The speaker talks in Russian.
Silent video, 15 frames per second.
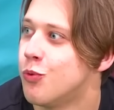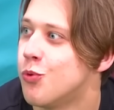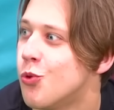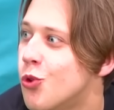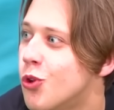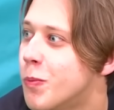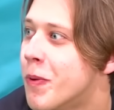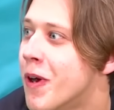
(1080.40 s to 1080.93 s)

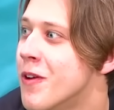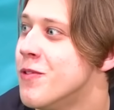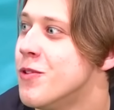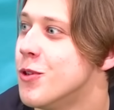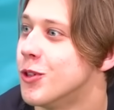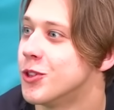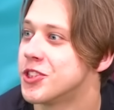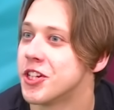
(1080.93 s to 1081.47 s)
Фух,
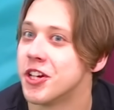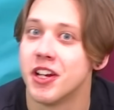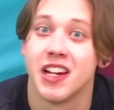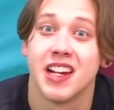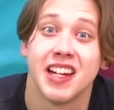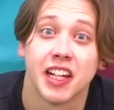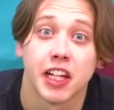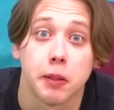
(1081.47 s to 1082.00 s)
повелся.
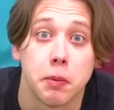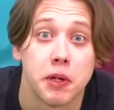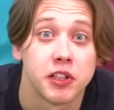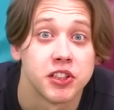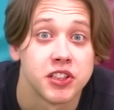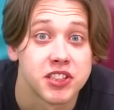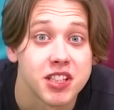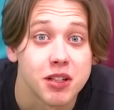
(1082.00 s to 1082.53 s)

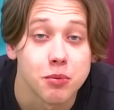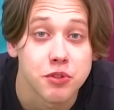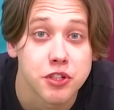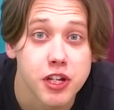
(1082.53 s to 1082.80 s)
Ребята, на самом